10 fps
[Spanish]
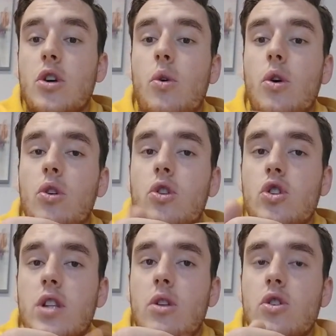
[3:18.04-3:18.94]
Yo juego con
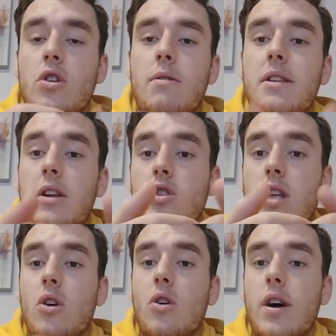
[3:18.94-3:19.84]
dos dedos, normalmente los
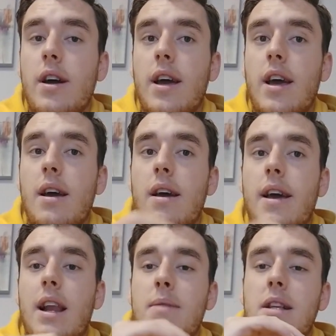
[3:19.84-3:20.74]
tengo eh,
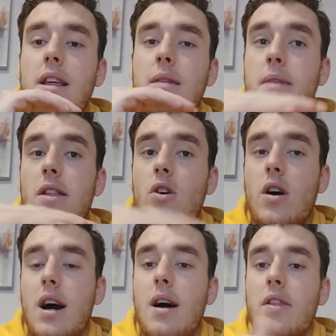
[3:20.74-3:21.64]
en la parte de medio
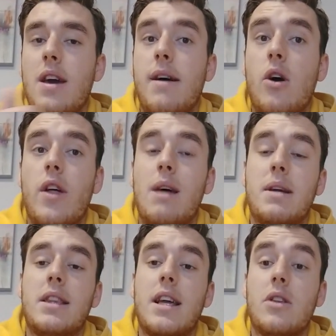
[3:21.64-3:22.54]
hacia abajo de la
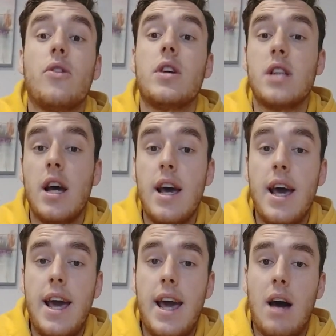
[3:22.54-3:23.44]
pantalla, entonces
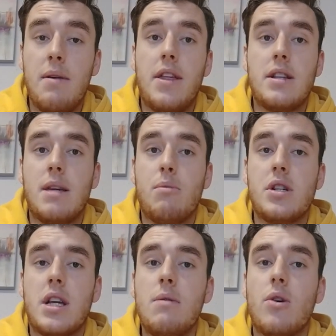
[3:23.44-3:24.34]
a veces te
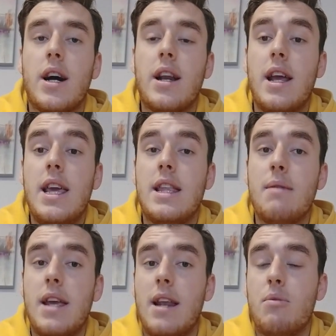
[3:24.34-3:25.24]
puedes equivocar y,
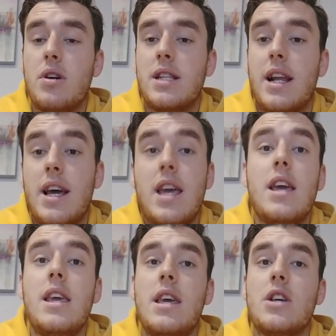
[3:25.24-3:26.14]
le puedes dar ahí
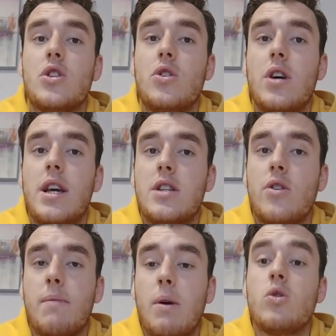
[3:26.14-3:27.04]
y eso es
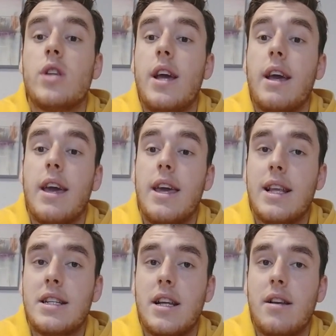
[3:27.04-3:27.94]
lo que me gustaría que
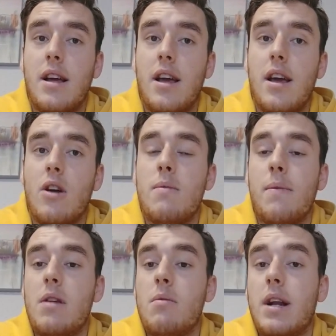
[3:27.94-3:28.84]
quitasen eh, como
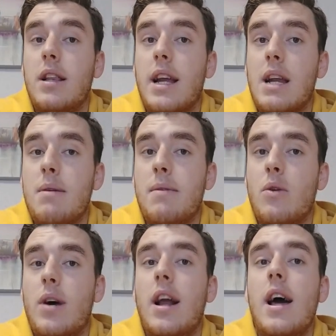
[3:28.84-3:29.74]
mínimo para el derrape
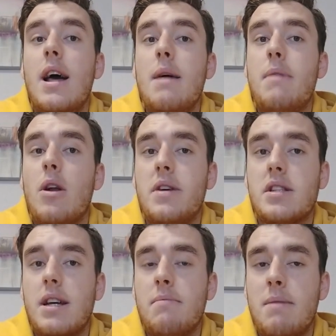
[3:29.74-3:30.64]
manual pero
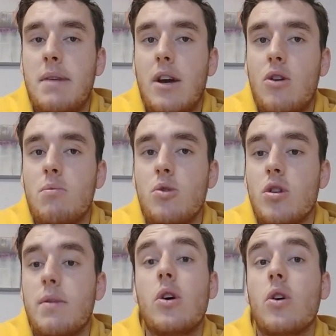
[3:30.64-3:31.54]
veis que me manejo
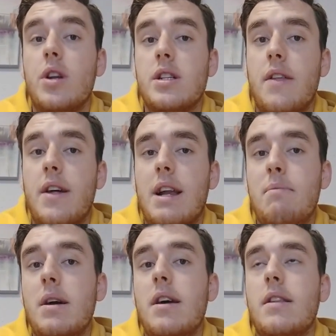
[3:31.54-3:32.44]
mucho mejor con este
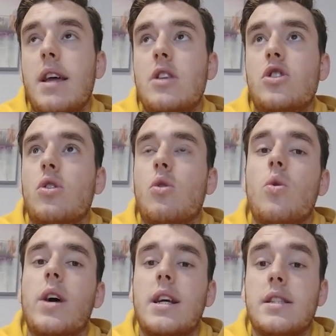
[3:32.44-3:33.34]
derrape de hecho
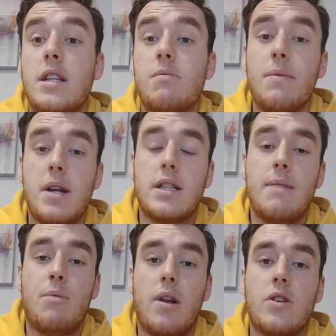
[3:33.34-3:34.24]
jugué las tres primeras
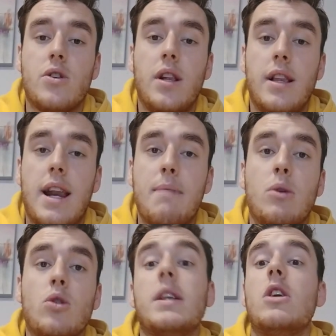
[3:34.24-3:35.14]
temporadas con el derrape
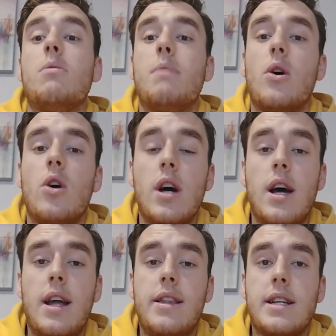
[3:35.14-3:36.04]
automático pero
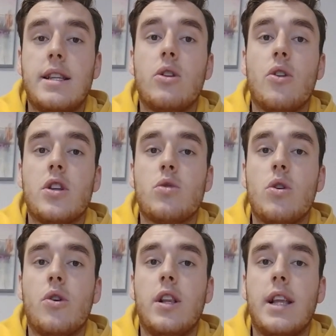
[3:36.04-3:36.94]
desde entonces
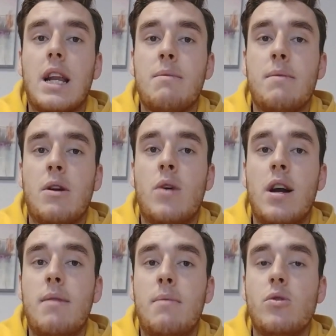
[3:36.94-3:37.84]
juego con el derrape
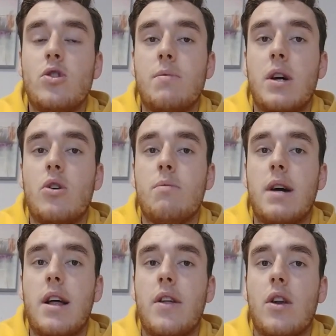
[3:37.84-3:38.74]
manual va mucho mejor
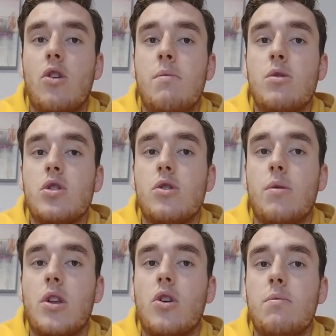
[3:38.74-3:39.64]
para hacer combos
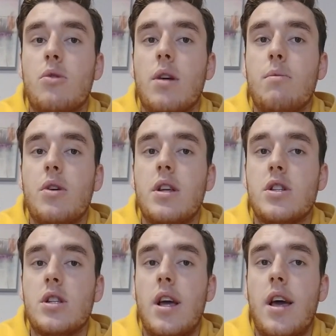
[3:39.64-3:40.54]
sobre todo porque
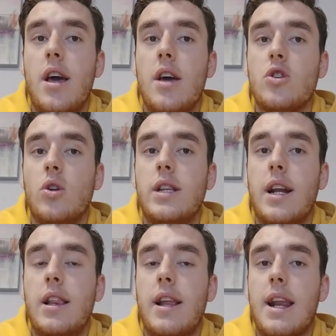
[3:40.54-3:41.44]
puedes eh,
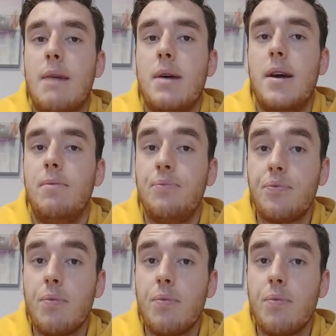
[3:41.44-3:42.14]
soltar el derrape